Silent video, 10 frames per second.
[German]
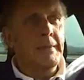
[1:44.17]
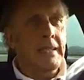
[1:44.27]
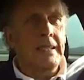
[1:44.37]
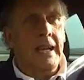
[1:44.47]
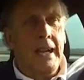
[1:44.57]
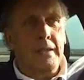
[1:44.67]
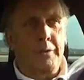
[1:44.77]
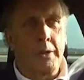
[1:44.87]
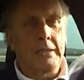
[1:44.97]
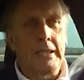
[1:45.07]
dass ja ein
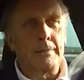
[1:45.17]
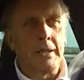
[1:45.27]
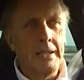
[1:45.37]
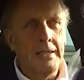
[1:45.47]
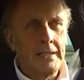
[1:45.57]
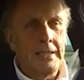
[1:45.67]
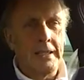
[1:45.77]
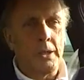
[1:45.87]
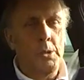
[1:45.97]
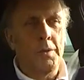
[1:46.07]
Fronttriebler in
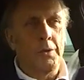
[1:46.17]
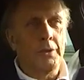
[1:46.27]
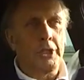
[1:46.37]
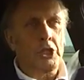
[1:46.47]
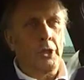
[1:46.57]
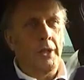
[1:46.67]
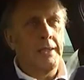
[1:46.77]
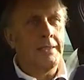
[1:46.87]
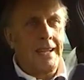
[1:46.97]
der Kurve untersteuert.